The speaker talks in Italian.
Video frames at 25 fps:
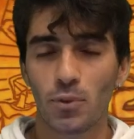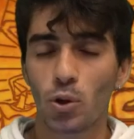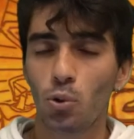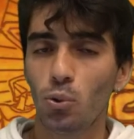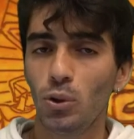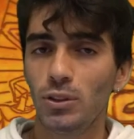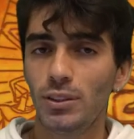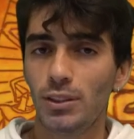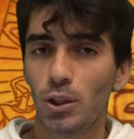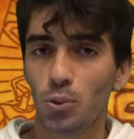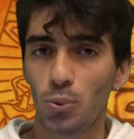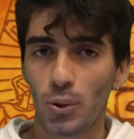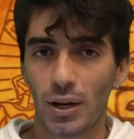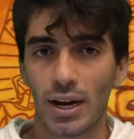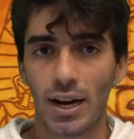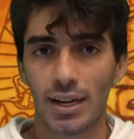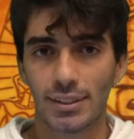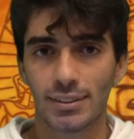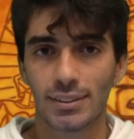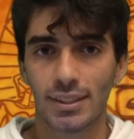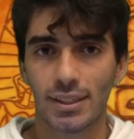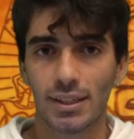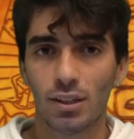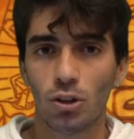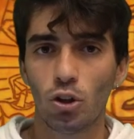queste due
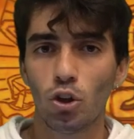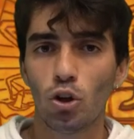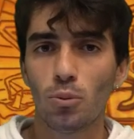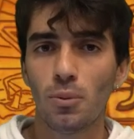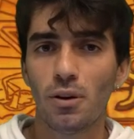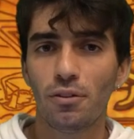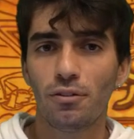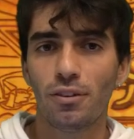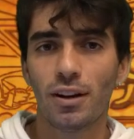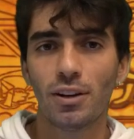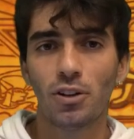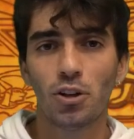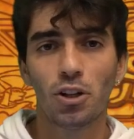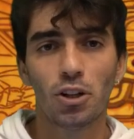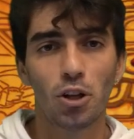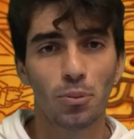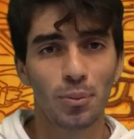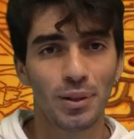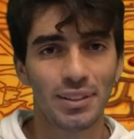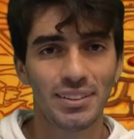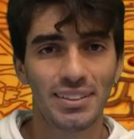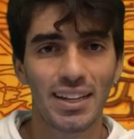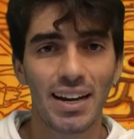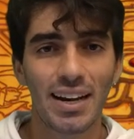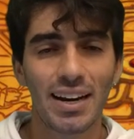case come fanno ad
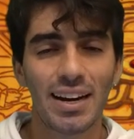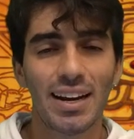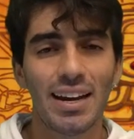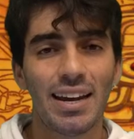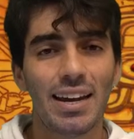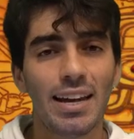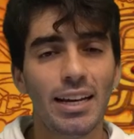aumentare